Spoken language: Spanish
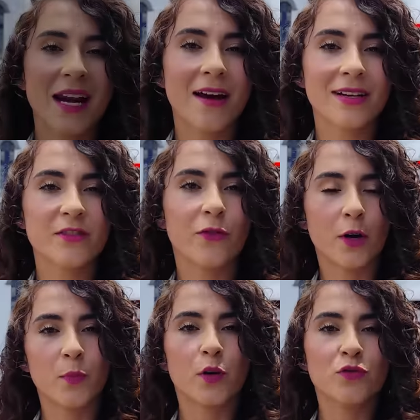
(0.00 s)
palabras
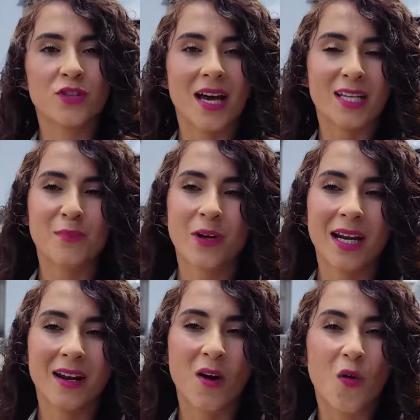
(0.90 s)
fueron pronunciadas
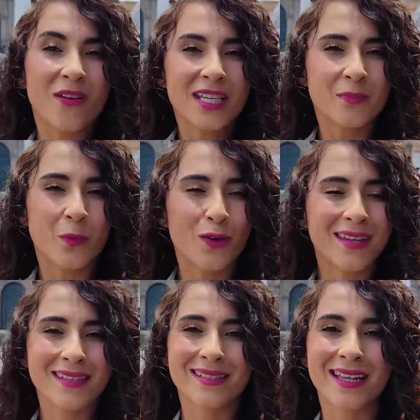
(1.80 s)
por el obispo
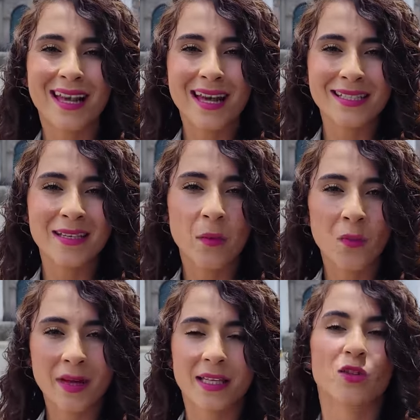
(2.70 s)
y desde ese
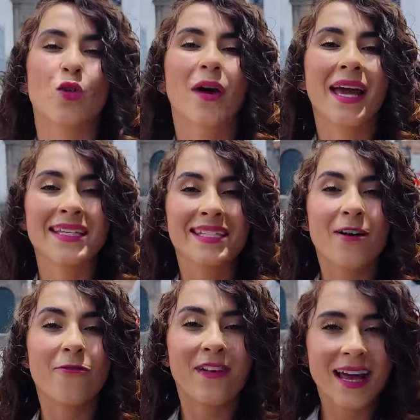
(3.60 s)
momento
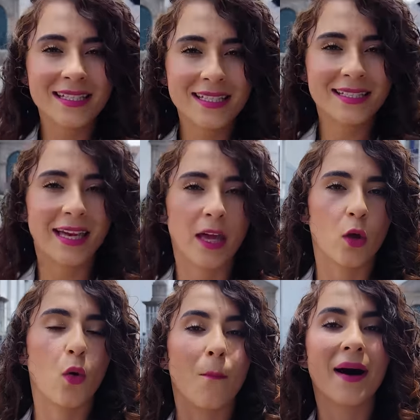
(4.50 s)
esa frase se
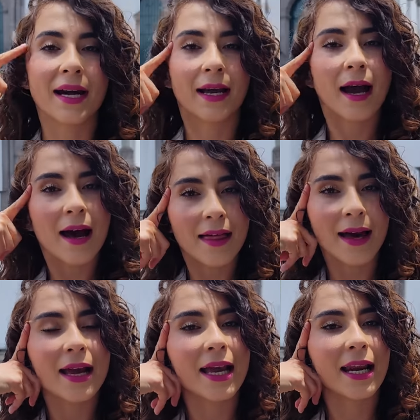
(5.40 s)
quedó
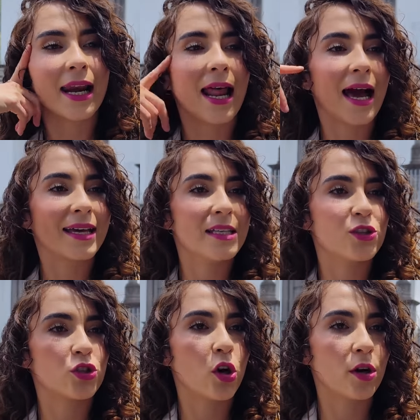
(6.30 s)
marcada en la
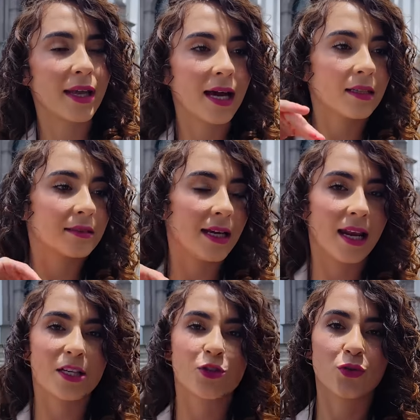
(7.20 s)
historia
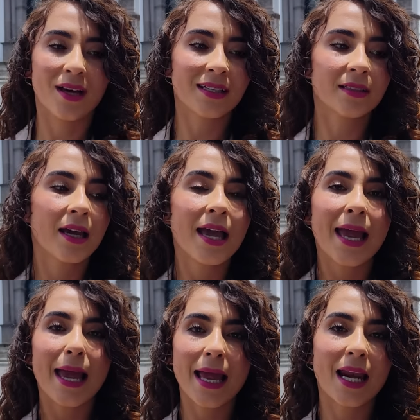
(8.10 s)
de la ciudad,
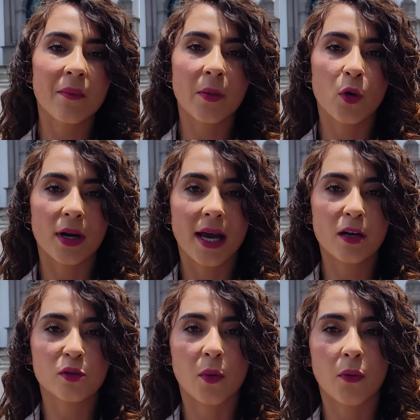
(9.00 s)
en la
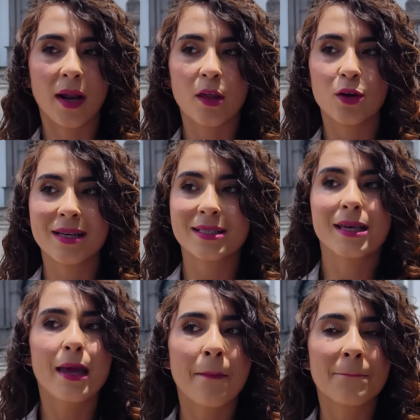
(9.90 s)
memoria de los
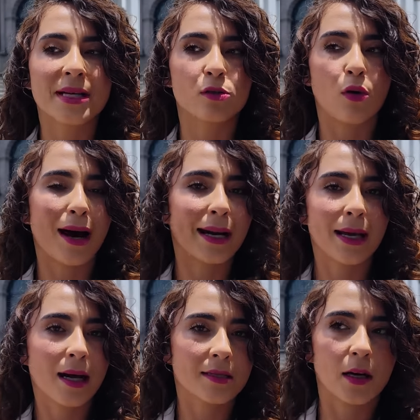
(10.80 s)
pobladores y empezó a
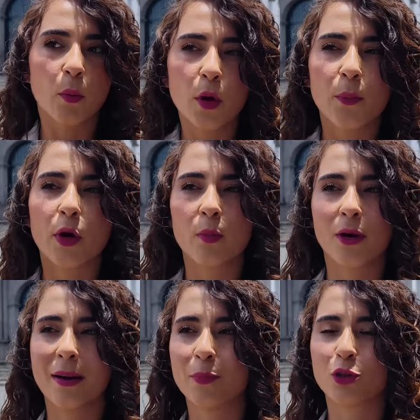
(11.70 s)
regarse como
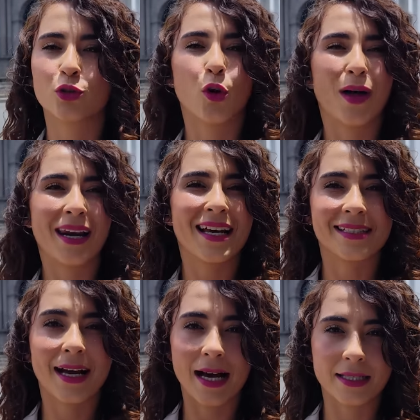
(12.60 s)
pólvora por todas
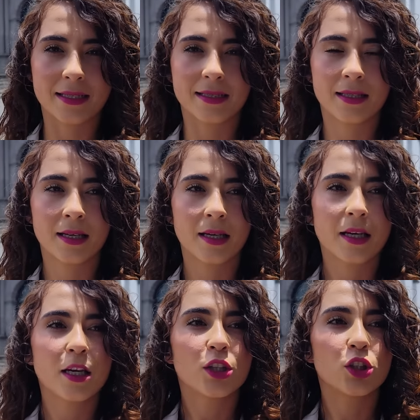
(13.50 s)
las calles
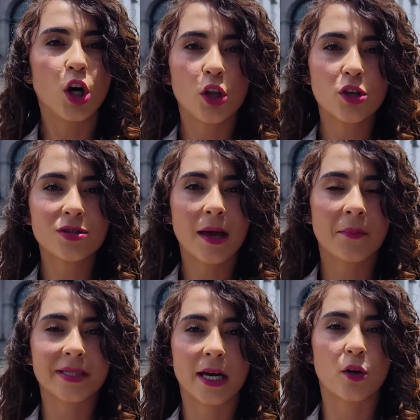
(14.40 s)
todos
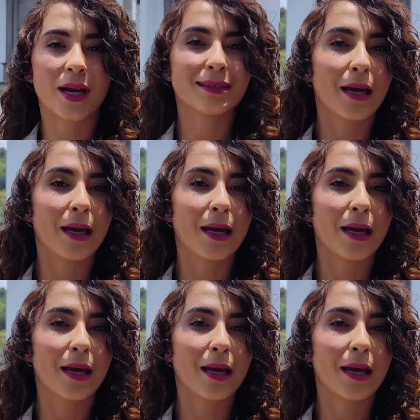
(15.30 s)
empezaron a